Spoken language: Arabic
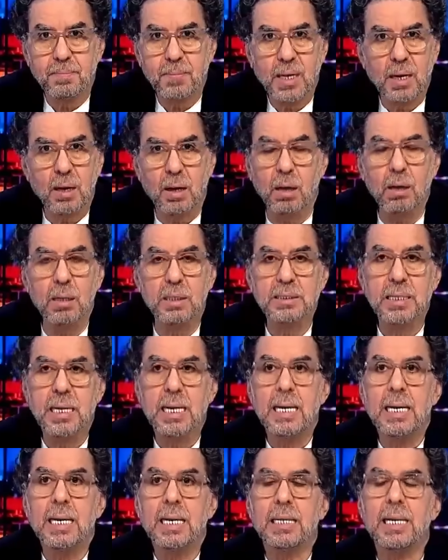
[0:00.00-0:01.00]
خالص
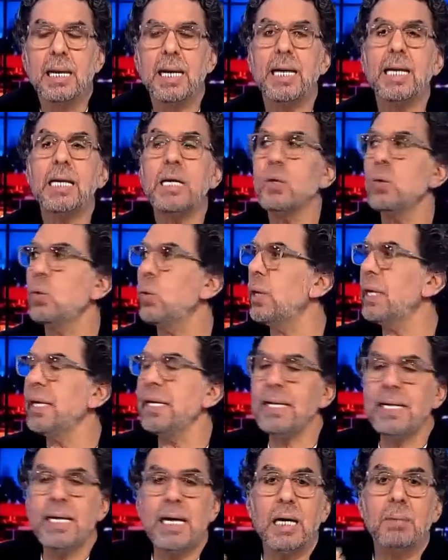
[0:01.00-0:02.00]
لانه
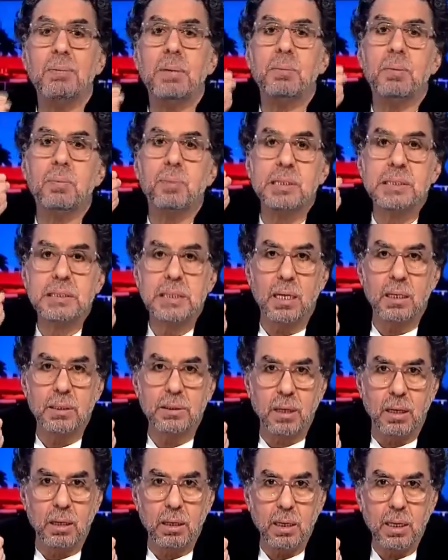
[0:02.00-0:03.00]
النيابه
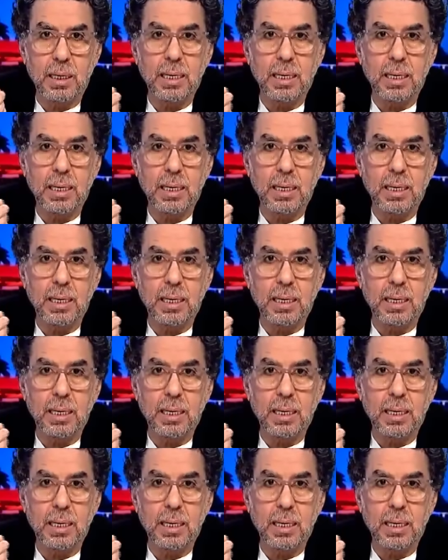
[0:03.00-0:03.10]
ببساطه